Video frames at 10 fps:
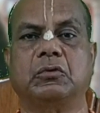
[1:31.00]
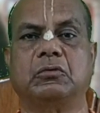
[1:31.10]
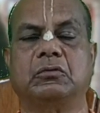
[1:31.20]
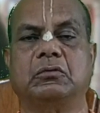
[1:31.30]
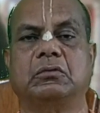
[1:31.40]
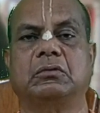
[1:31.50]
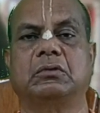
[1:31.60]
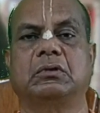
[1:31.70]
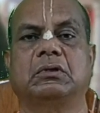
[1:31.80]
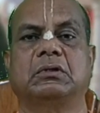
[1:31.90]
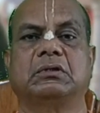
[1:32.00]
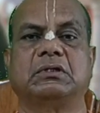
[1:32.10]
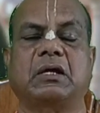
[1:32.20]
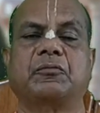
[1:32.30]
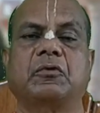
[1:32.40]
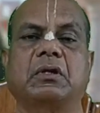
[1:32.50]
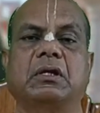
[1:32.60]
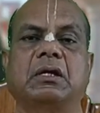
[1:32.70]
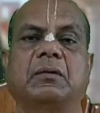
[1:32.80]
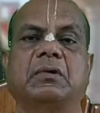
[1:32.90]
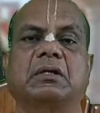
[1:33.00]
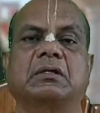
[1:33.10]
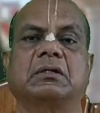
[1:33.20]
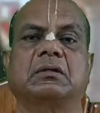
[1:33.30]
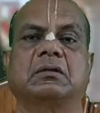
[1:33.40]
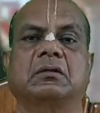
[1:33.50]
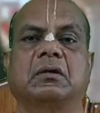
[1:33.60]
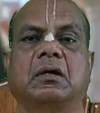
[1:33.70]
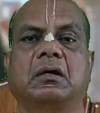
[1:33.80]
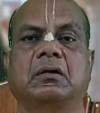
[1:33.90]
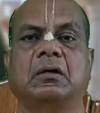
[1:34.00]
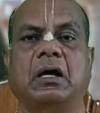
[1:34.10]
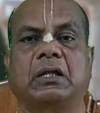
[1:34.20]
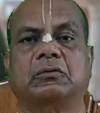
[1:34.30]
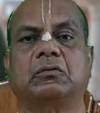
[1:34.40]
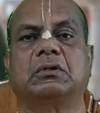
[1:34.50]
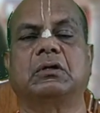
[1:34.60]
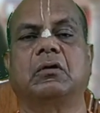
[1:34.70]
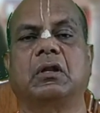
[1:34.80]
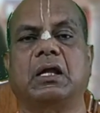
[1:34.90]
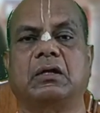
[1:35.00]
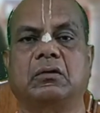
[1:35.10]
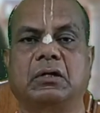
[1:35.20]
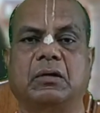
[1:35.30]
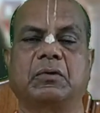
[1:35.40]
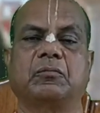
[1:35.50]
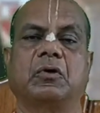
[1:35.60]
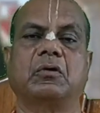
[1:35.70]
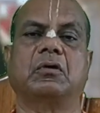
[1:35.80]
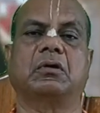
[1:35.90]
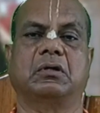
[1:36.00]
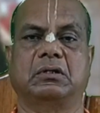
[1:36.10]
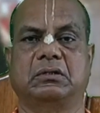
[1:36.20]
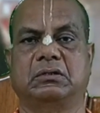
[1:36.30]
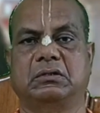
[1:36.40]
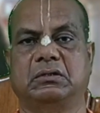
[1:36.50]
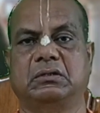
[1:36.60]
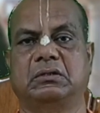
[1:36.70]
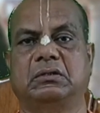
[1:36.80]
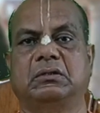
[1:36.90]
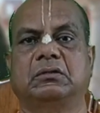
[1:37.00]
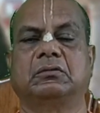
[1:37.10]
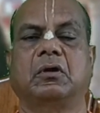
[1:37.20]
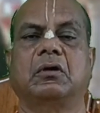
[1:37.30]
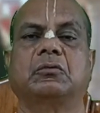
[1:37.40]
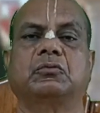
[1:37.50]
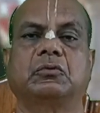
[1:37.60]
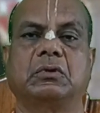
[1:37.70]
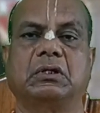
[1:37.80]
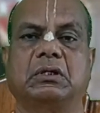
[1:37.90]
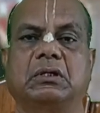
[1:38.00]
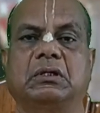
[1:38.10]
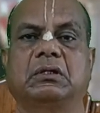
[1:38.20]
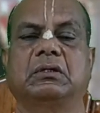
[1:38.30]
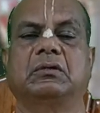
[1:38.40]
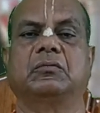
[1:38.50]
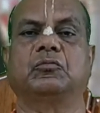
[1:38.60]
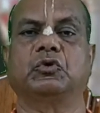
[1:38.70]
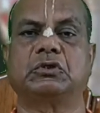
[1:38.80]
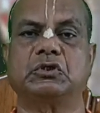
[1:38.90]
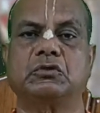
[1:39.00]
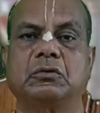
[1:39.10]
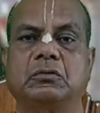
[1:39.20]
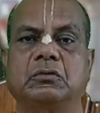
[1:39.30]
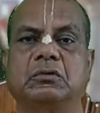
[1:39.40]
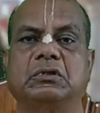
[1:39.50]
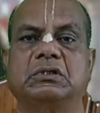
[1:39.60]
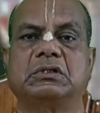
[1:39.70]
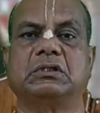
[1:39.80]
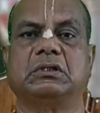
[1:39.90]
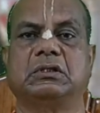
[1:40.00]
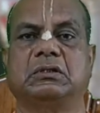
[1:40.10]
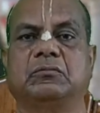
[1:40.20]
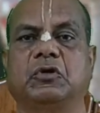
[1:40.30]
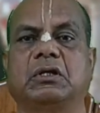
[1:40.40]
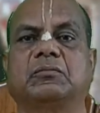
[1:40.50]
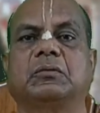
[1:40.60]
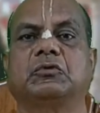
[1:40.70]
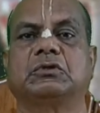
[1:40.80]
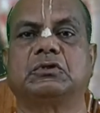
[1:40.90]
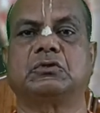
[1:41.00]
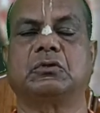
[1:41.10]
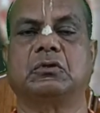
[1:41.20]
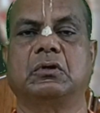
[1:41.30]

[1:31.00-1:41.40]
বলুন যার ফলে আমার আত্যন্তিক কল্যাণ হয় আমার মঙ্গল হয় তার উত্তরে বশিষ্ঠ ঋষি মহাত্মা বৈশিষ্ট্য